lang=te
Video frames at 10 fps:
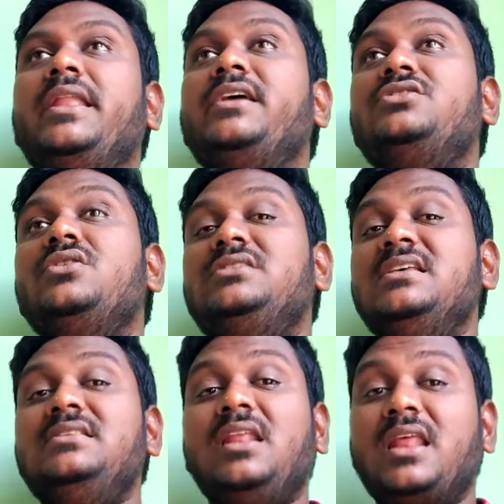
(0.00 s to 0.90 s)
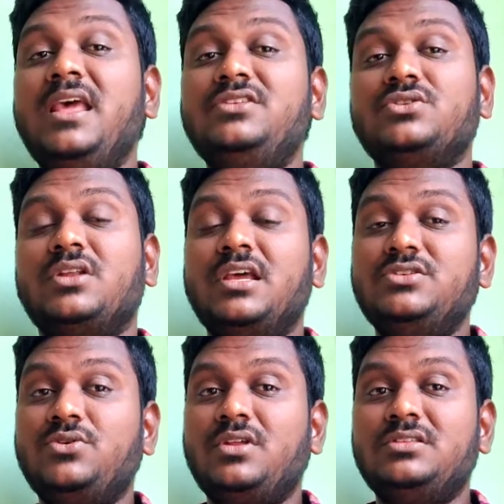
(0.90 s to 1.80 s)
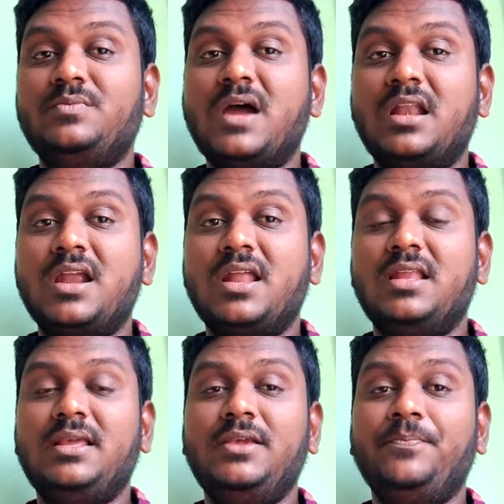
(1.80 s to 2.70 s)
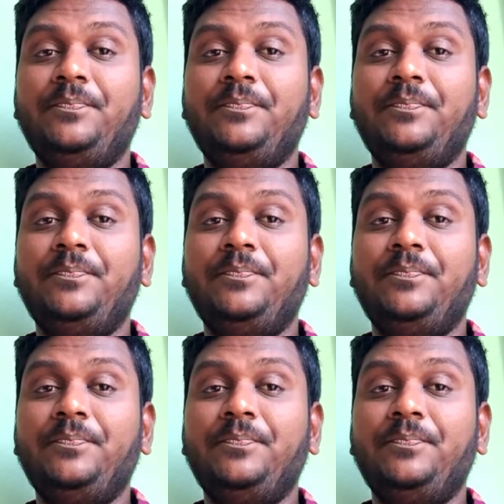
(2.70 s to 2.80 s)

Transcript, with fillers: నెక్స్ట్ వచ్చేసి రేంజ్ రేంజ్ గురించి మాట్లాడాలి